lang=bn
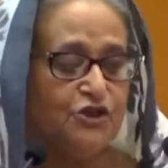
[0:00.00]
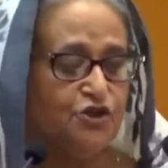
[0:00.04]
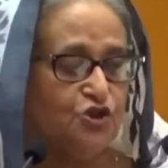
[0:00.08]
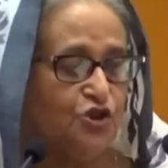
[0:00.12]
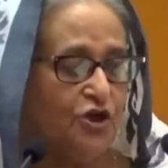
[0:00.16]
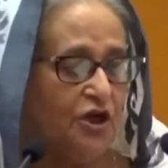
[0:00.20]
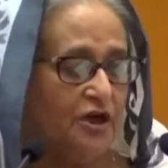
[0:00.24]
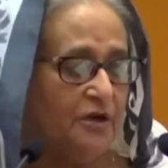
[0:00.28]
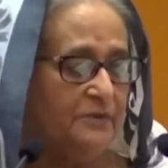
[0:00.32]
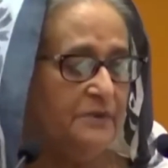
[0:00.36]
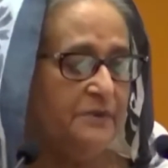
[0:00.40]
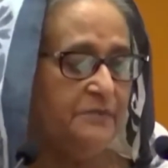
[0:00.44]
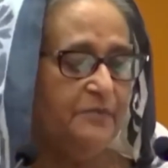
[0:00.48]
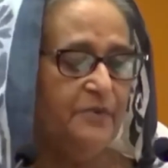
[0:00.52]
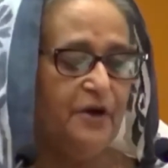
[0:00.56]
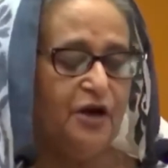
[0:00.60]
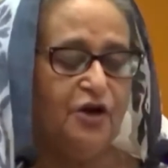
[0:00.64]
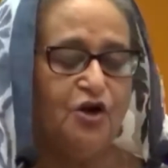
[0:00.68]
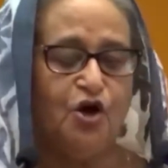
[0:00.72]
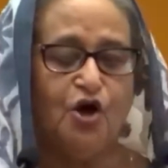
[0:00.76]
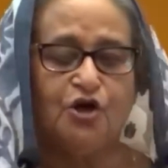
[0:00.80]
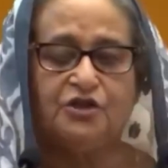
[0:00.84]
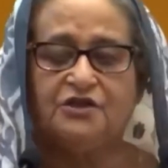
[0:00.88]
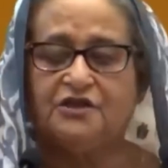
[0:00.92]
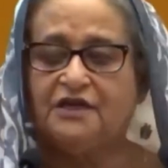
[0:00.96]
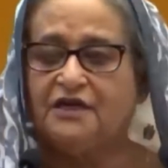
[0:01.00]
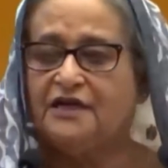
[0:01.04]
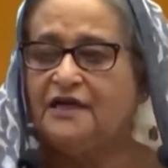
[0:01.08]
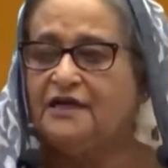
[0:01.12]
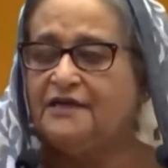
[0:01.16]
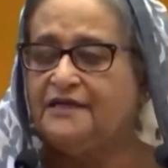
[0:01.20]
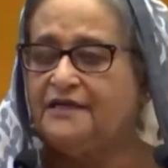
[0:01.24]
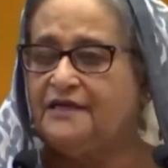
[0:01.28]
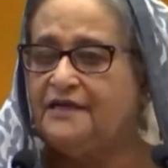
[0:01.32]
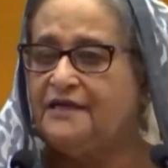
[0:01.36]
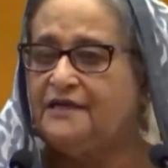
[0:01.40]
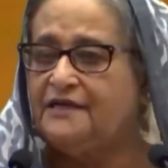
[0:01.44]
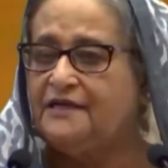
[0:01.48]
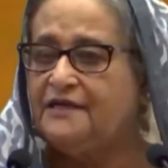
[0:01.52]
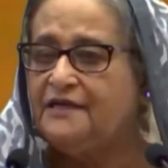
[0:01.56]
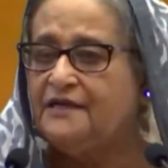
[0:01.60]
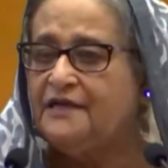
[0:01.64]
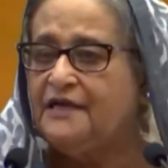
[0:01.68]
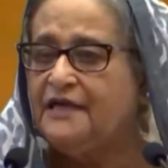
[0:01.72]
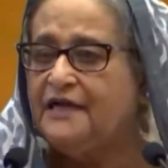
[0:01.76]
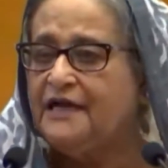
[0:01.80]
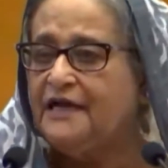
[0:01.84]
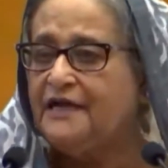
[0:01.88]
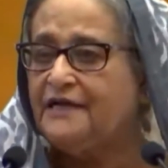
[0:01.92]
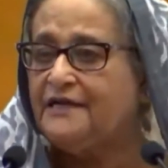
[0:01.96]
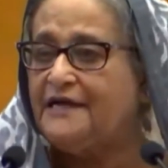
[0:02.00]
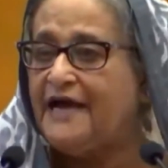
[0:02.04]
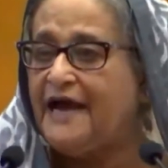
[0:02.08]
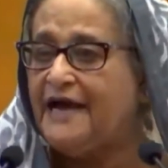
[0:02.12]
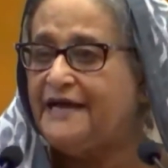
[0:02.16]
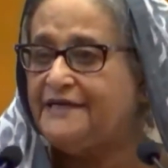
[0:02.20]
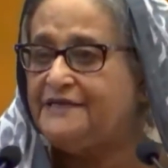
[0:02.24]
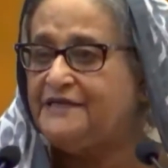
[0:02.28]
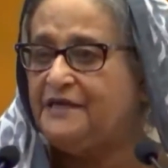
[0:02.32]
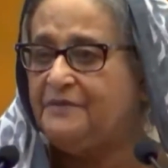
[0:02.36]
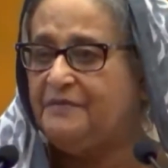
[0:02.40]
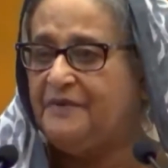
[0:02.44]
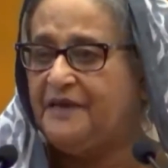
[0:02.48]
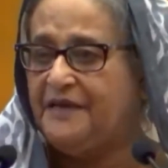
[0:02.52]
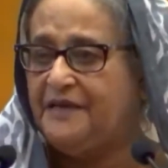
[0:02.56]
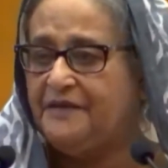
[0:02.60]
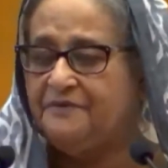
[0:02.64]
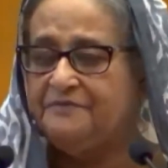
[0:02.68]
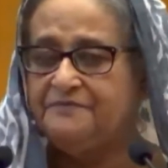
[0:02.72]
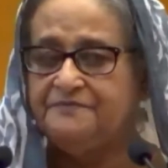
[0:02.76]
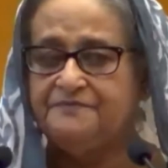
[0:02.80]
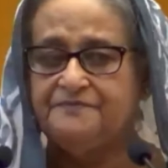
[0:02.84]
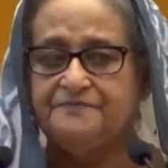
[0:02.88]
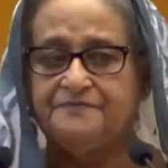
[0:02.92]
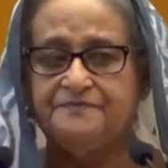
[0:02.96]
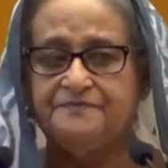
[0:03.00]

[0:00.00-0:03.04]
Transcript: তেসরা নভেম্বর হত্যাকাণ্ডের রায় দেবে